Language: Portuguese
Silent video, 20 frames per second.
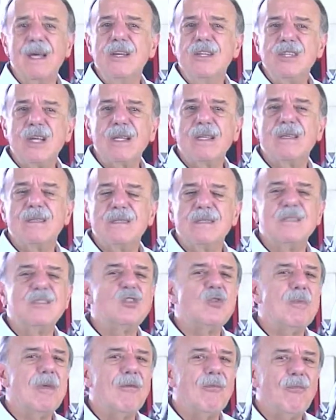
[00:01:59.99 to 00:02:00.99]
já que
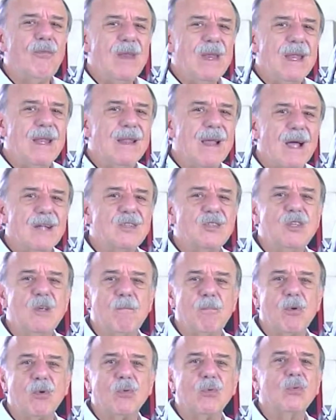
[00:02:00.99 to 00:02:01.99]
existe uma infinidade de
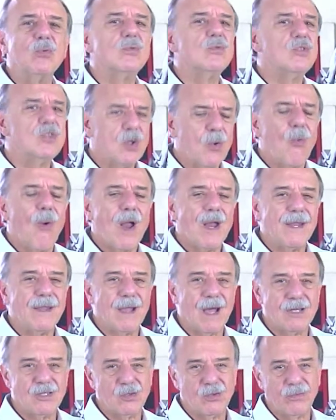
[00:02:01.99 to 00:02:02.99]
produtos de
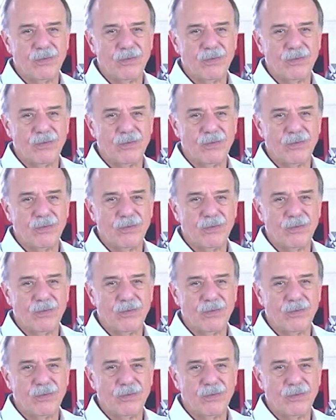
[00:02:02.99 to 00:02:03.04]
qualidade